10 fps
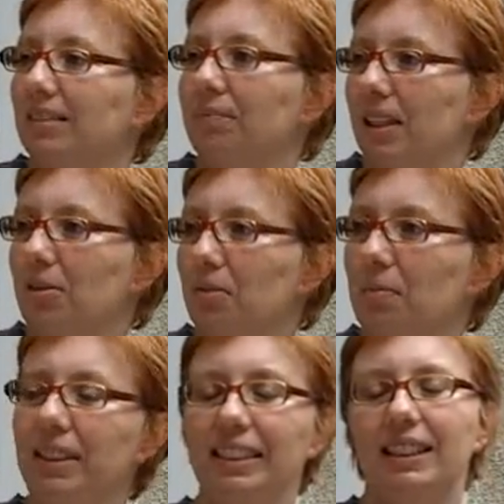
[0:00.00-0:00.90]
Also
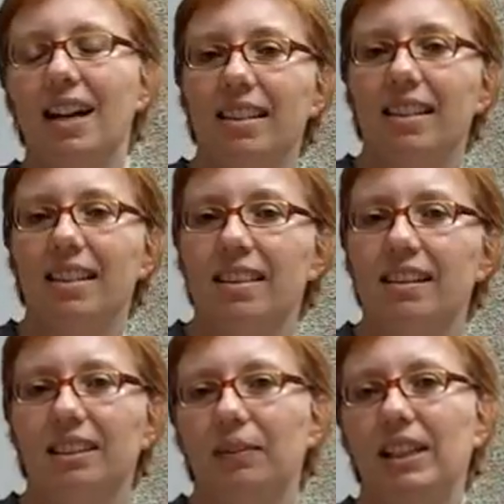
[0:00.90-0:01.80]
mich in Gang setzt,
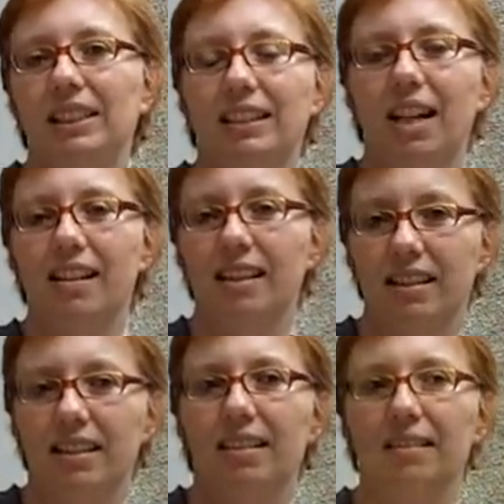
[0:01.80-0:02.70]
die Welt in Gang setzt.